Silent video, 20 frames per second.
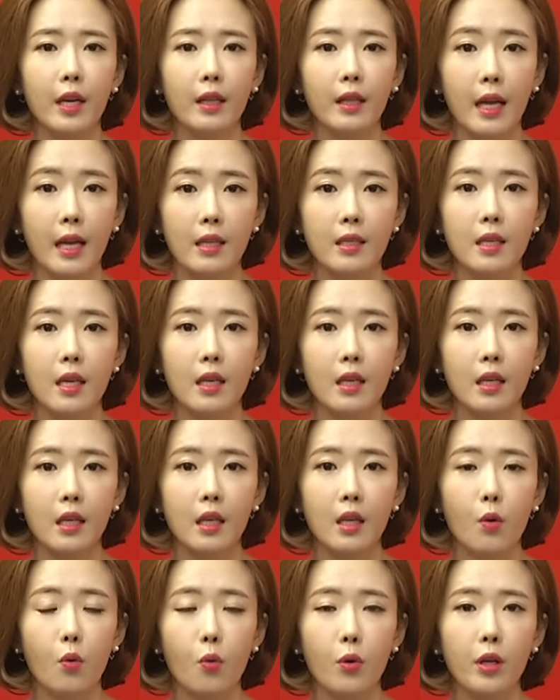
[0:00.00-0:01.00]
위한
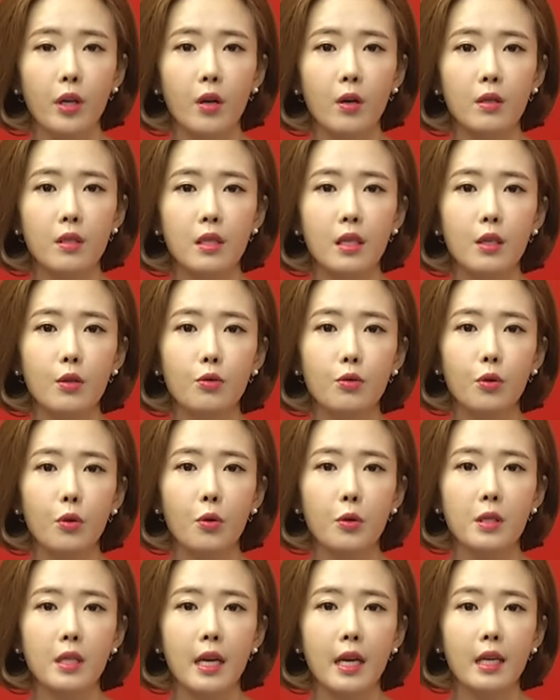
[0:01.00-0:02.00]
대책이 오히려
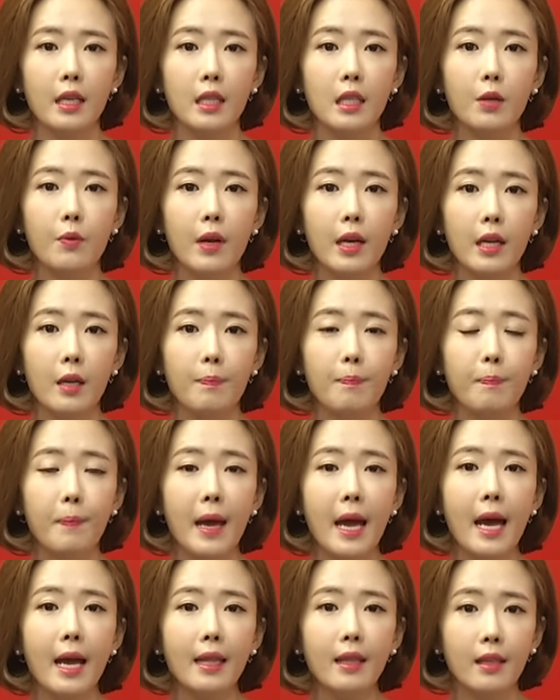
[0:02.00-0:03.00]
실수요자의 기회를
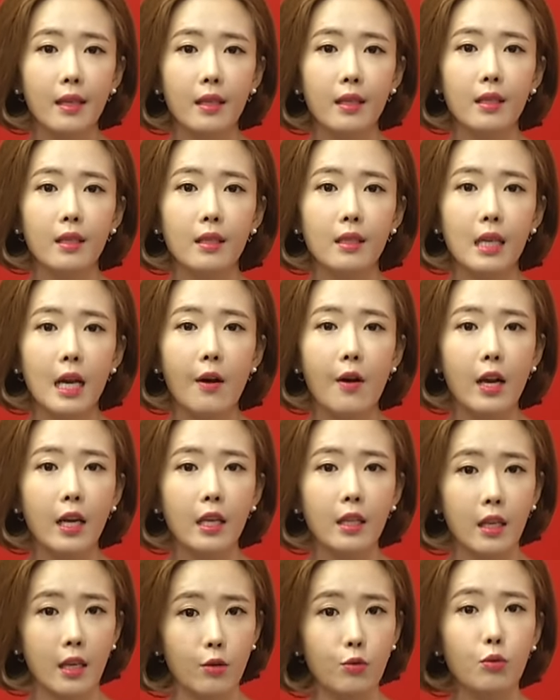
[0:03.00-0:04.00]
빼앗는
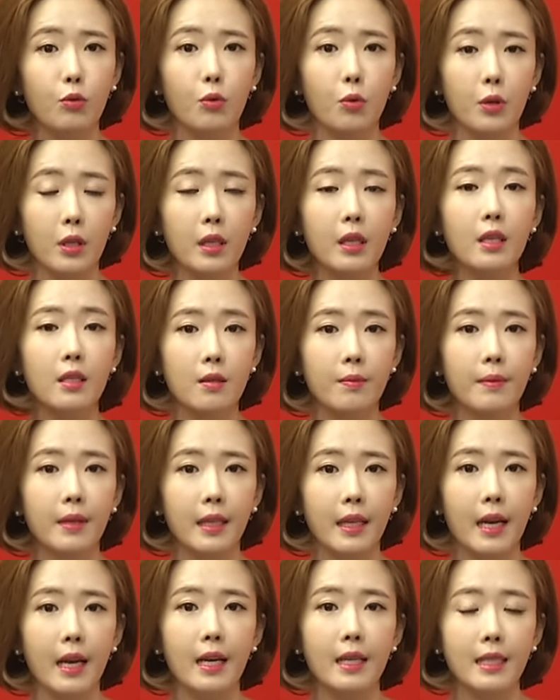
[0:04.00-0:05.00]
상황이 될 수도
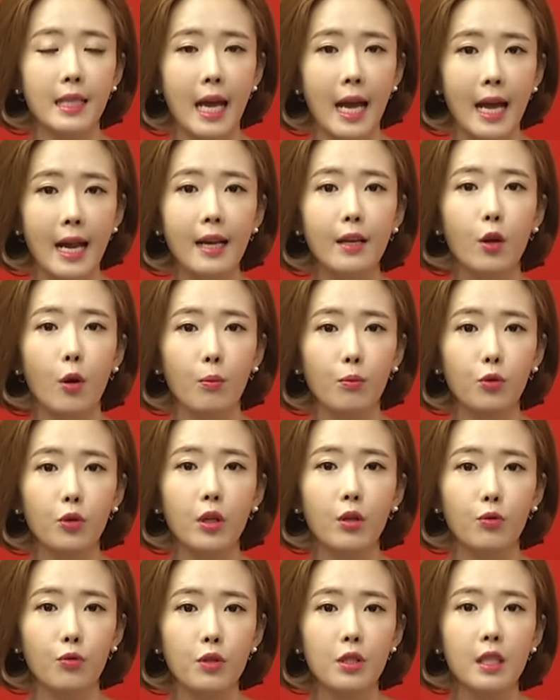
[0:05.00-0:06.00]
있겠습니다. 잘
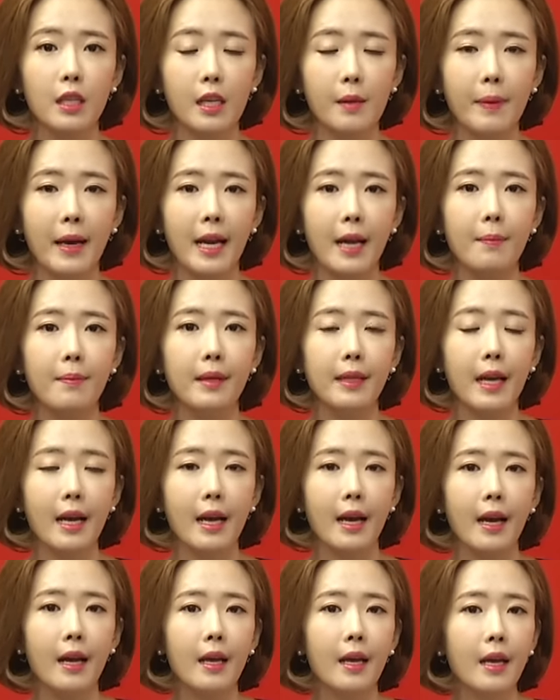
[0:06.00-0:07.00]
염두에 두시길
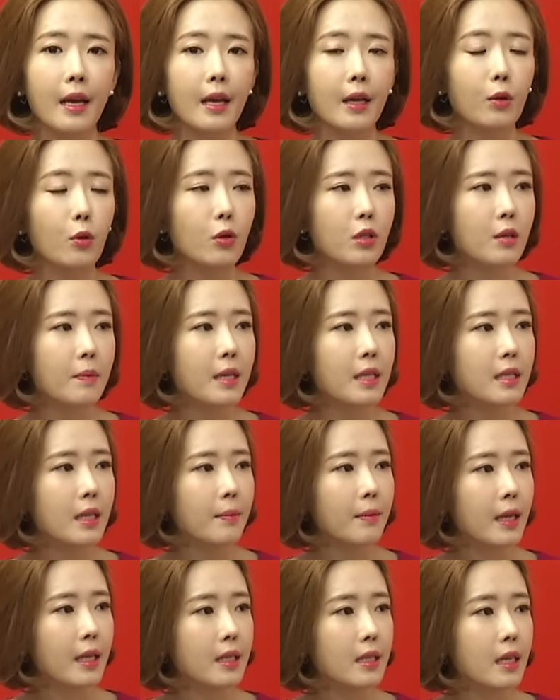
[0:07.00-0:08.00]
바랍니다.
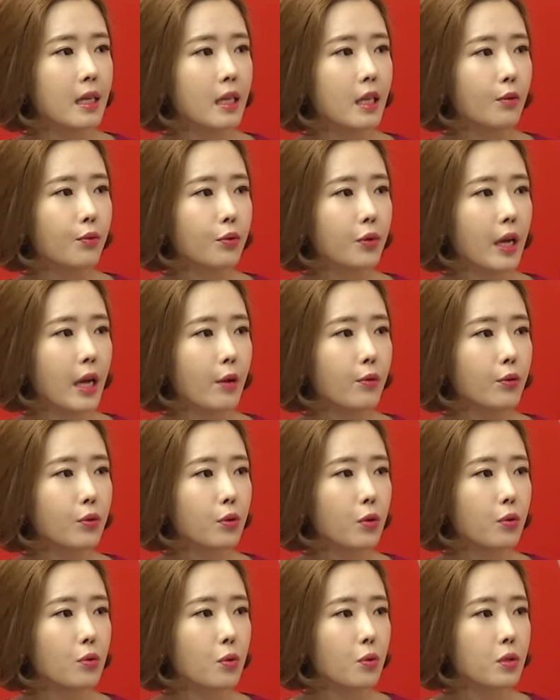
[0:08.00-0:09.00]
또11.3 대책 이후에
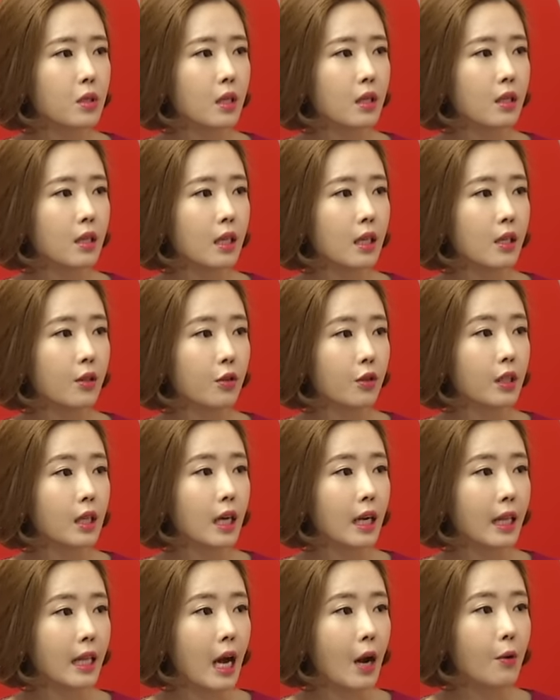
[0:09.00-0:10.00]
후속 조치들이
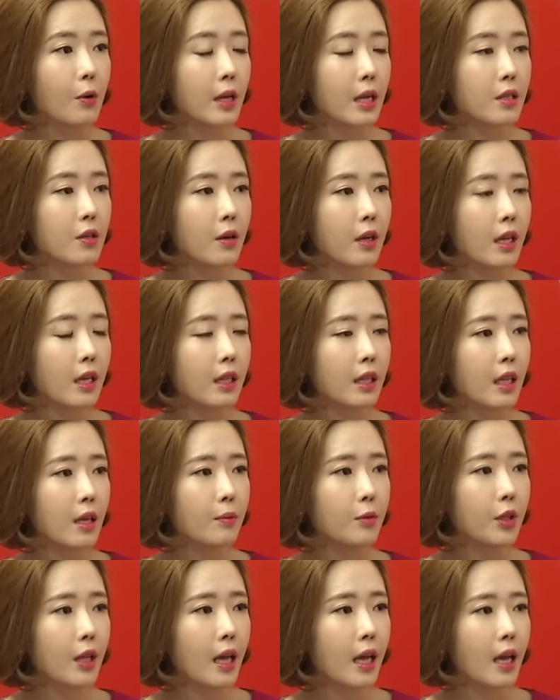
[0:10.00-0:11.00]
뒤따라 나올 예정이기
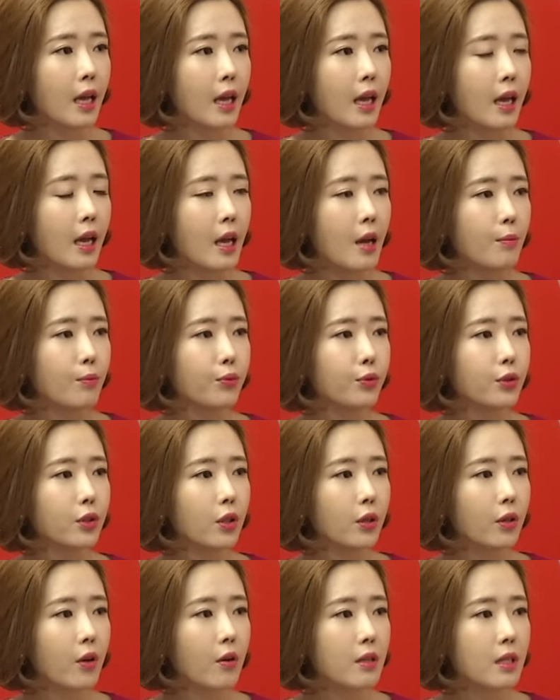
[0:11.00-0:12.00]
때문에
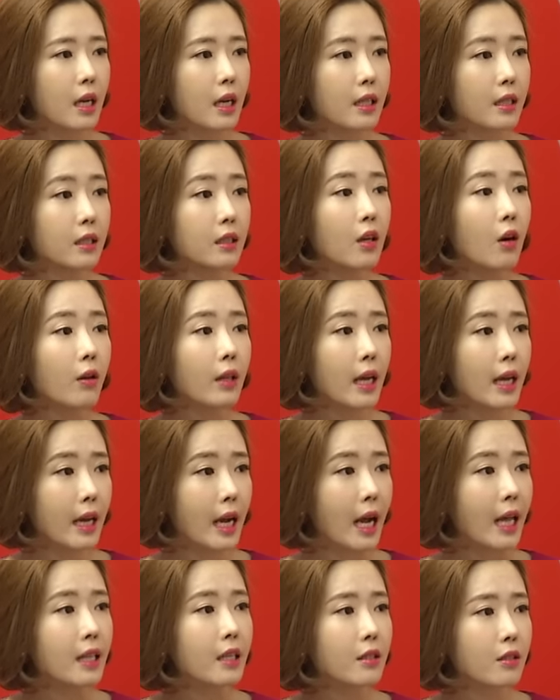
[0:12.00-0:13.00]
부적격자가 늘어날
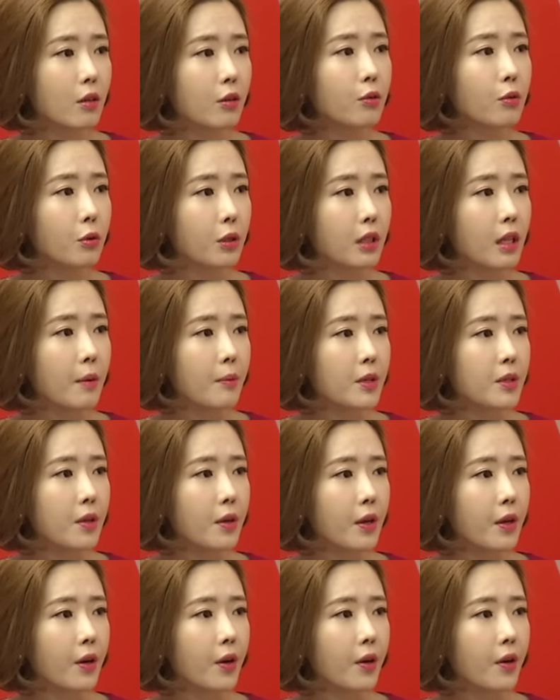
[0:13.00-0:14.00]
가능성도
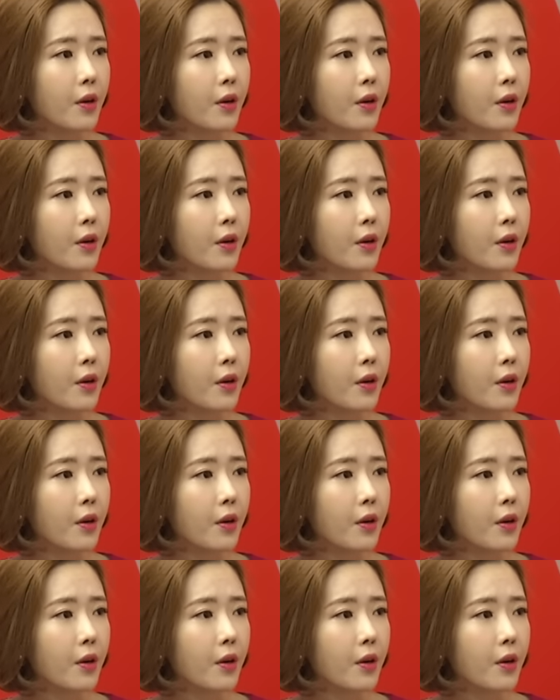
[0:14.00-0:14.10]
있다면서요.